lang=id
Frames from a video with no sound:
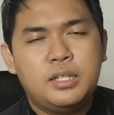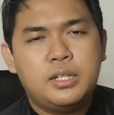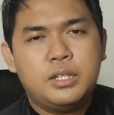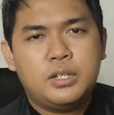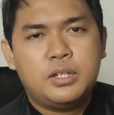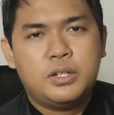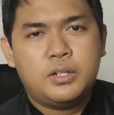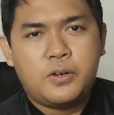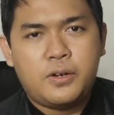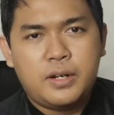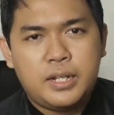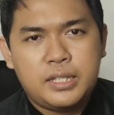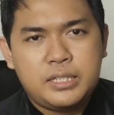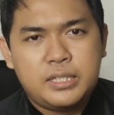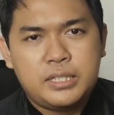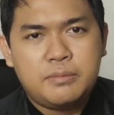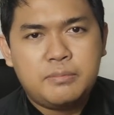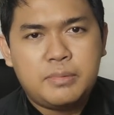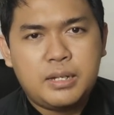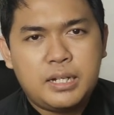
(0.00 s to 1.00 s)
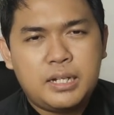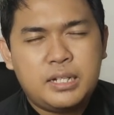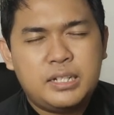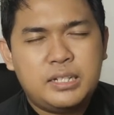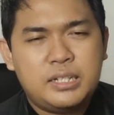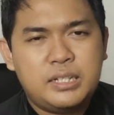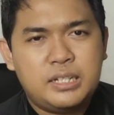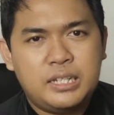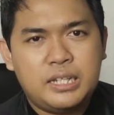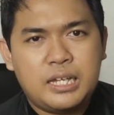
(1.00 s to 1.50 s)
roulette yang mana di
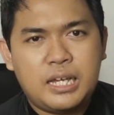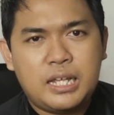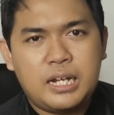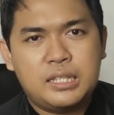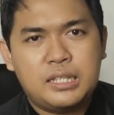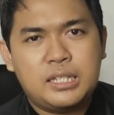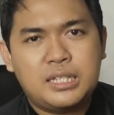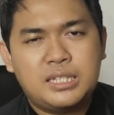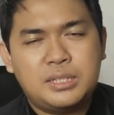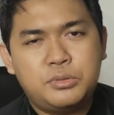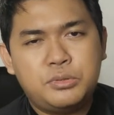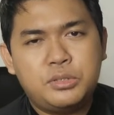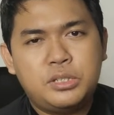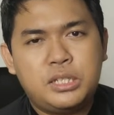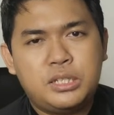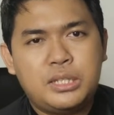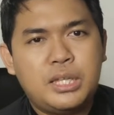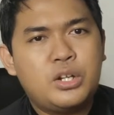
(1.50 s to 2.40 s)
lingkaran tersebut kita harus